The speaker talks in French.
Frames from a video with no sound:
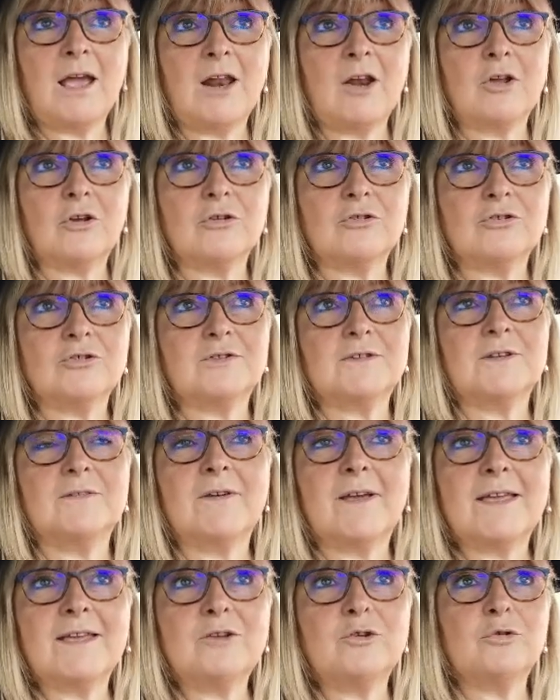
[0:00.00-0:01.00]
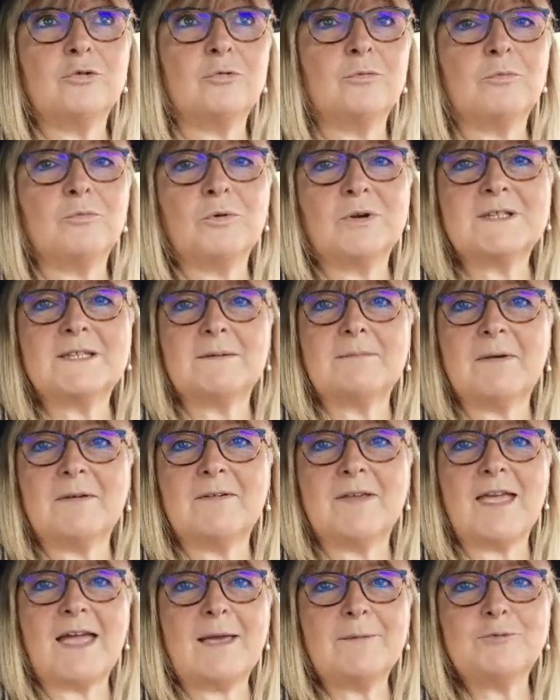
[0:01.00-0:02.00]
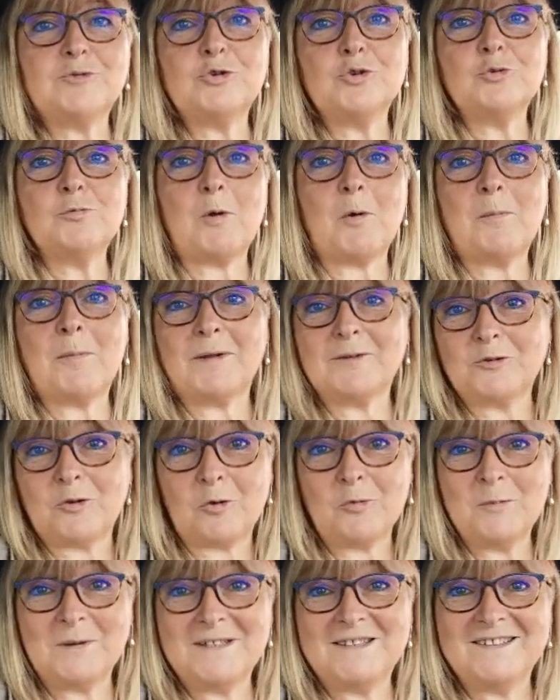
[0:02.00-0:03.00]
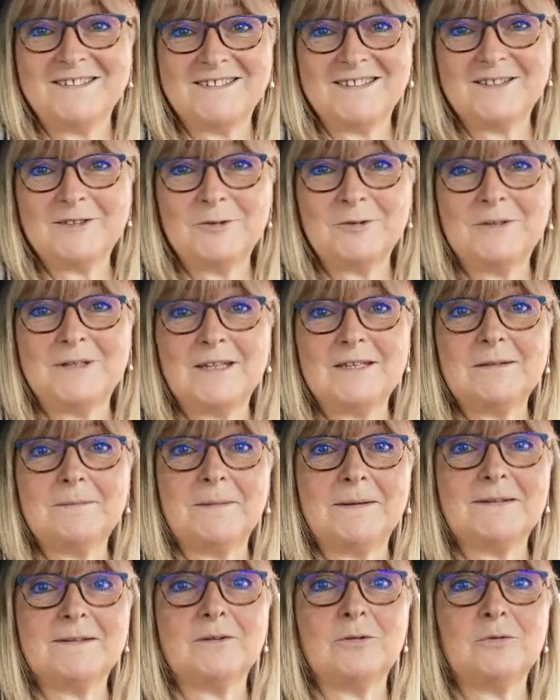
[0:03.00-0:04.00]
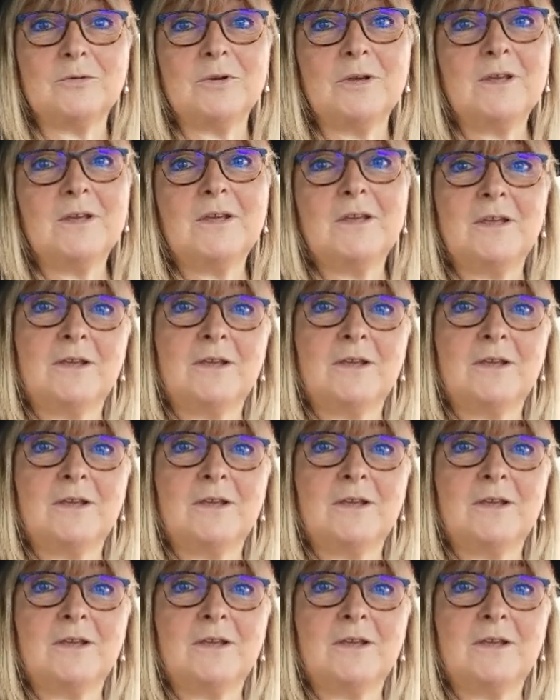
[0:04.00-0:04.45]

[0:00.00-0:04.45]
Alors euh, c'est vrai que moi ça m'avait absolument pas traumatisé ce test parce que